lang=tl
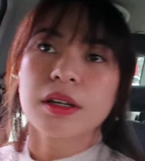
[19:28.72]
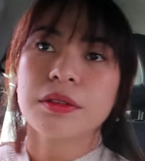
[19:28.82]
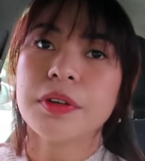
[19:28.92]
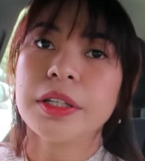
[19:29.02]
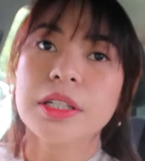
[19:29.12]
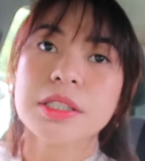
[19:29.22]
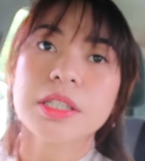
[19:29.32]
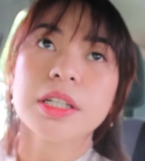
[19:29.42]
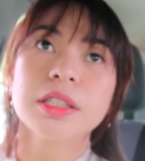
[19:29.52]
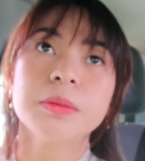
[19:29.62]
Ang funny
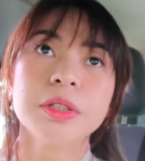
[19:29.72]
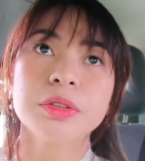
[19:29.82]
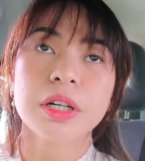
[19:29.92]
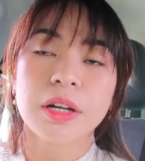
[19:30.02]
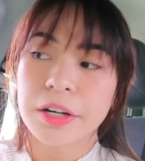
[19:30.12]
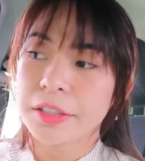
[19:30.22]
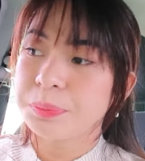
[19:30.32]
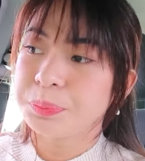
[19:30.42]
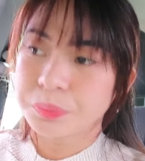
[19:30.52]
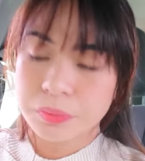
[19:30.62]
kasi katabi ko na car.
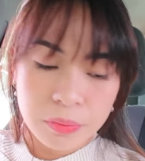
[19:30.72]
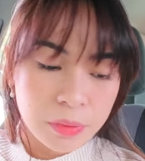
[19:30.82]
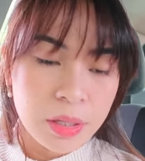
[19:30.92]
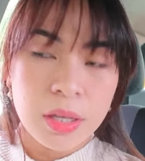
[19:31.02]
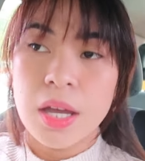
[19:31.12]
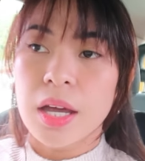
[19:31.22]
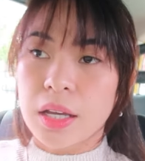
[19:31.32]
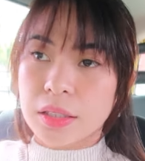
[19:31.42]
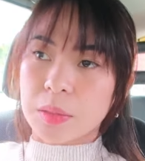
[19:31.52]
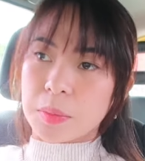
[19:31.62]

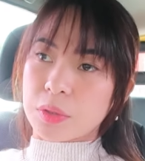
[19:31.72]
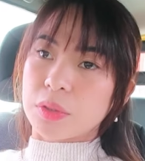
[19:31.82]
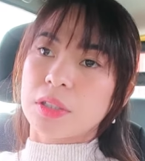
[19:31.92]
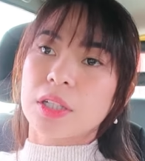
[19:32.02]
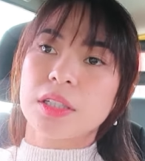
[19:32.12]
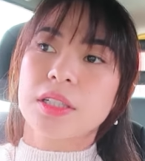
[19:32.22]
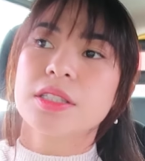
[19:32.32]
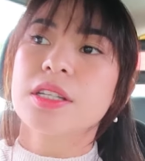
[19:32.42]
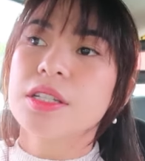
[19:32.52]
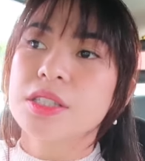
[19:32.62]
Katabi ko din kanina
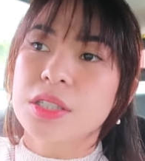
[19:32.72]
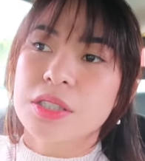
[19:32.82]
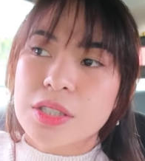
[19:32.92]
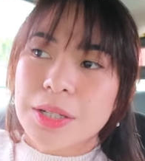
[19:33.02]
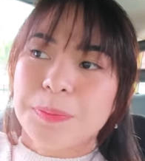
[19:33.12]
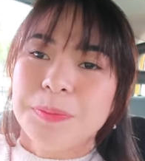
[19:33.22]
sa Asian shop.